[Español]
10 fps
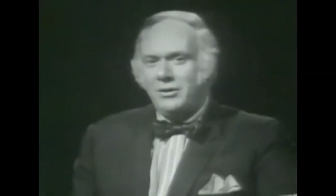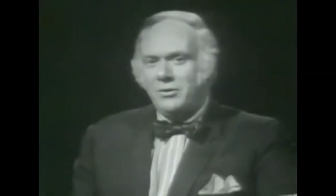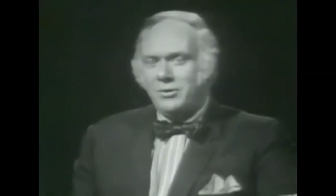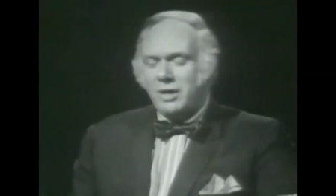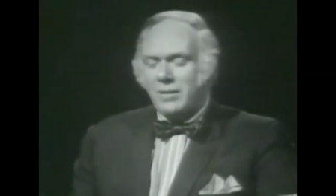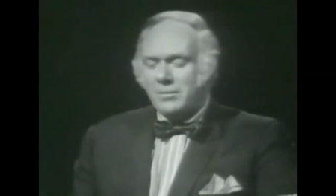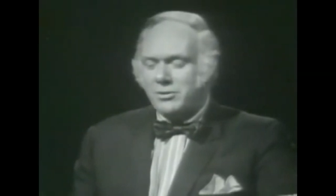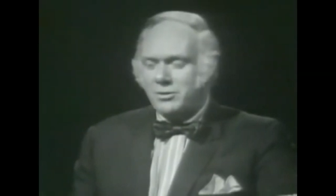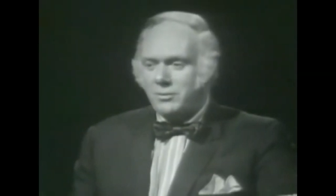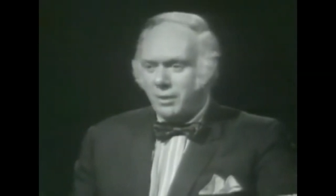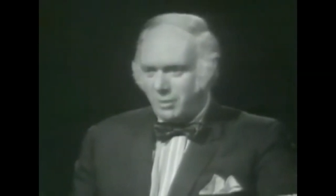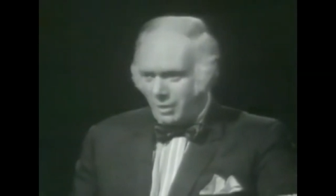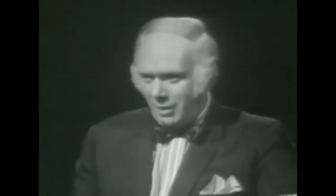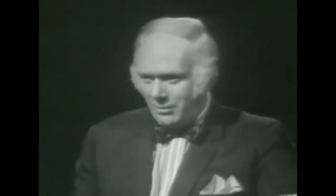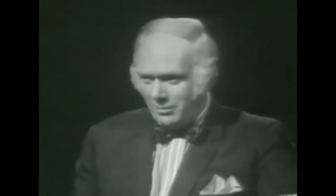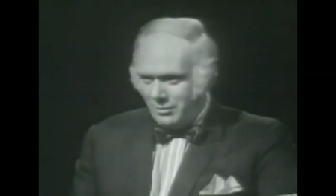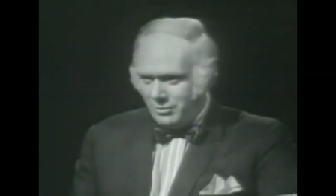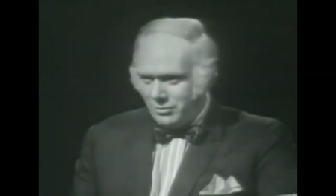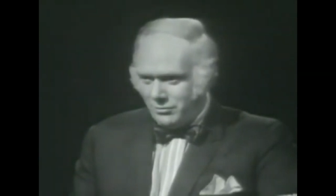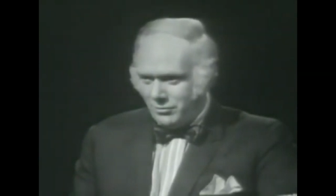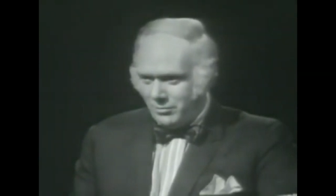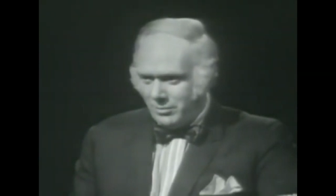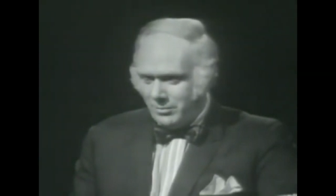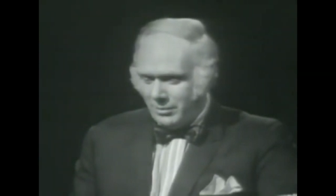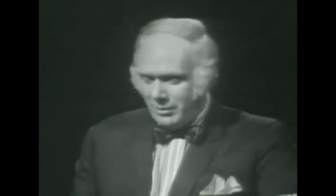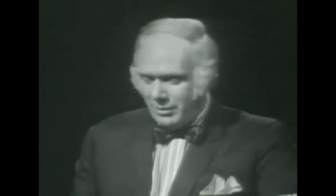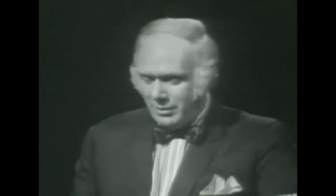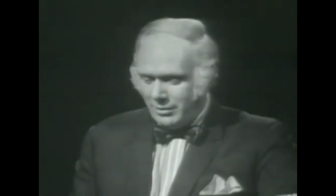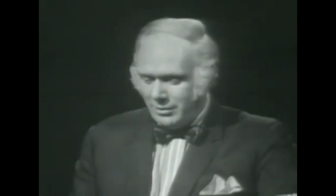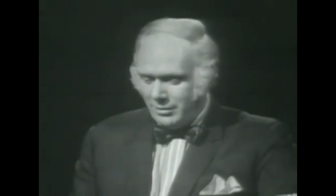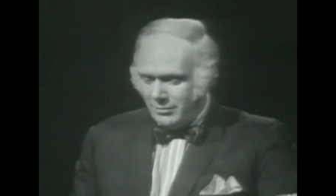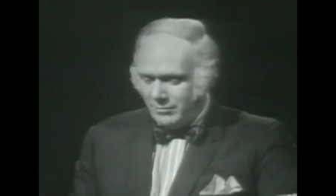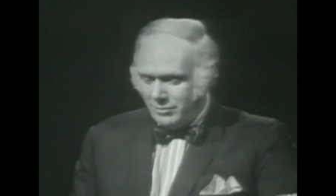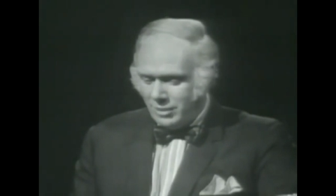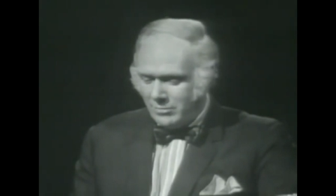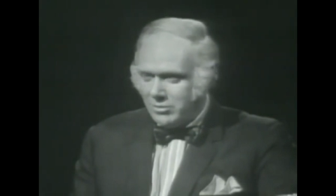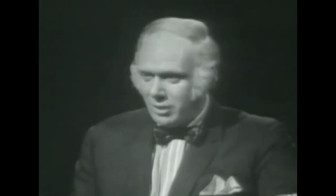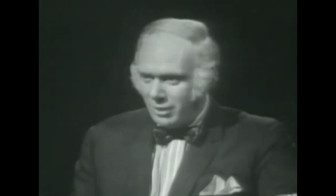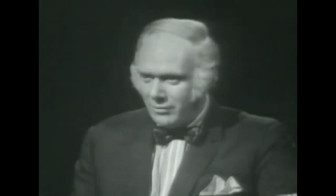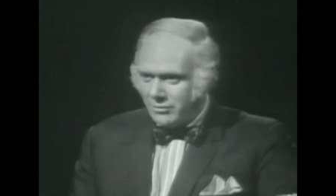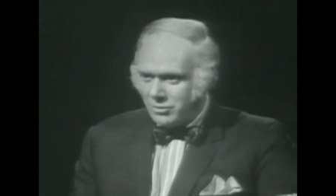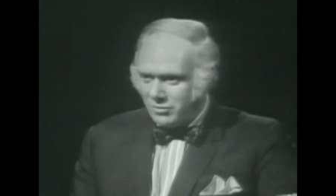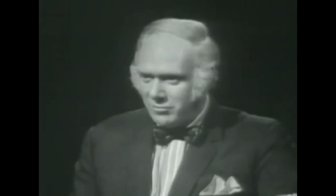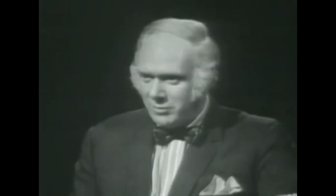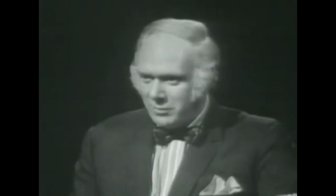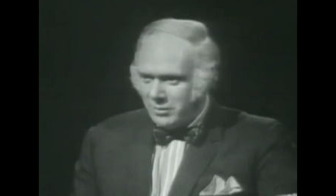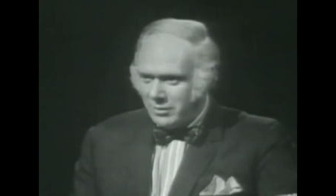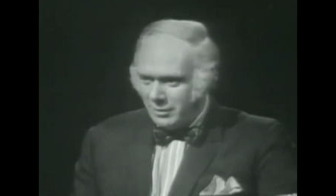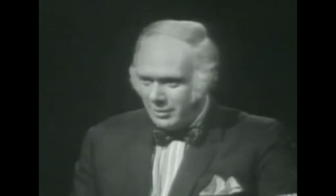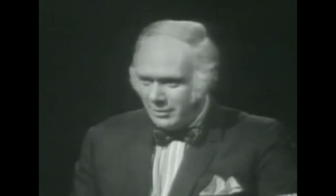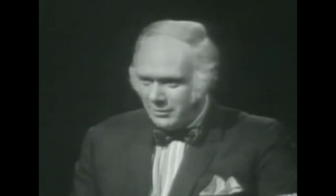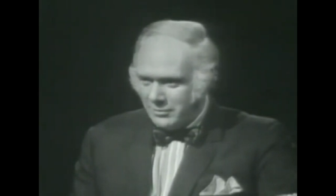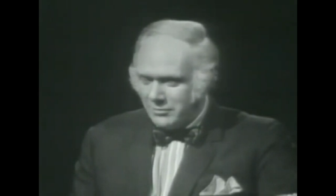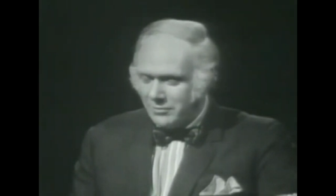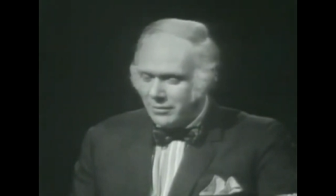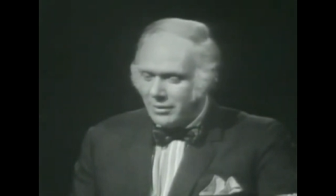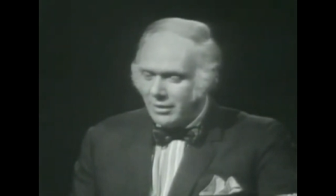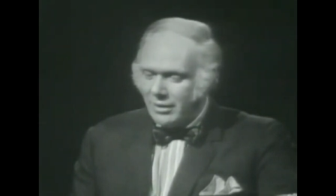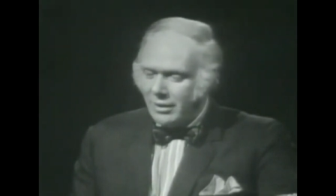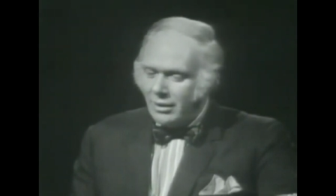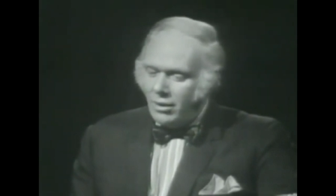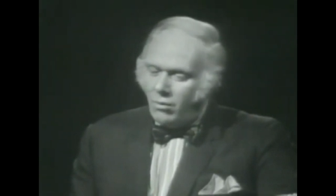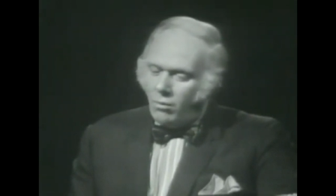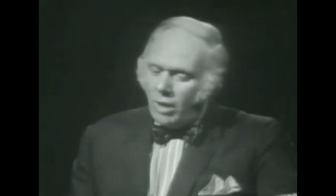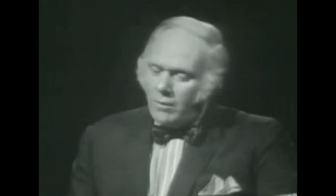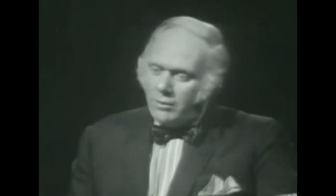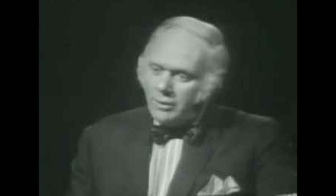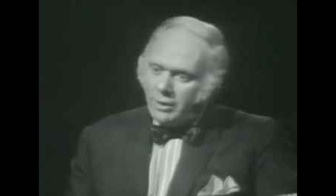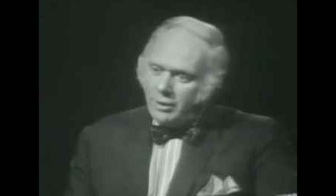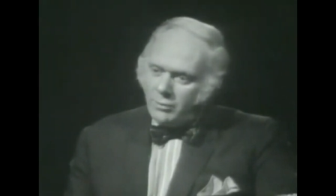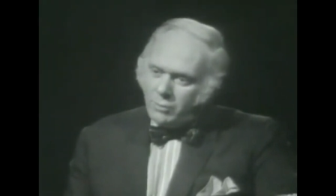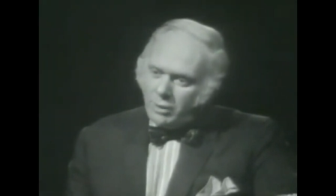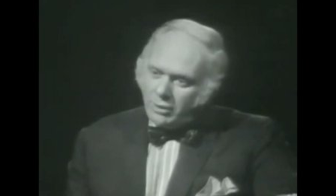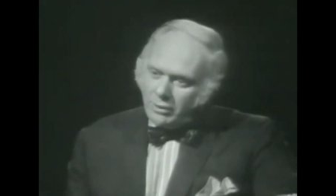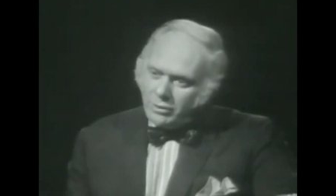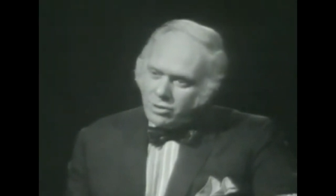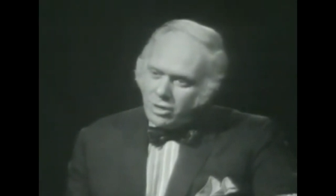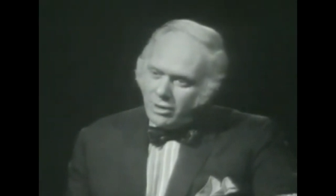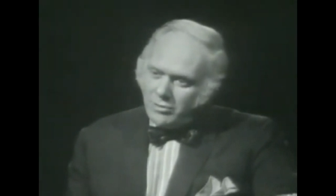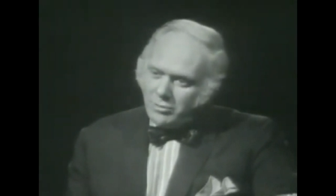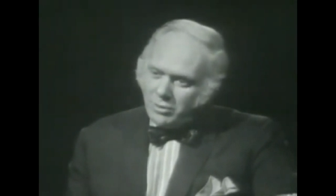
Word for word: Eso ha sido un golpe muy bajo, señor Lee. Pero hablemos ahora de la resolución, ¿le parece? En PS5 no hay ningún título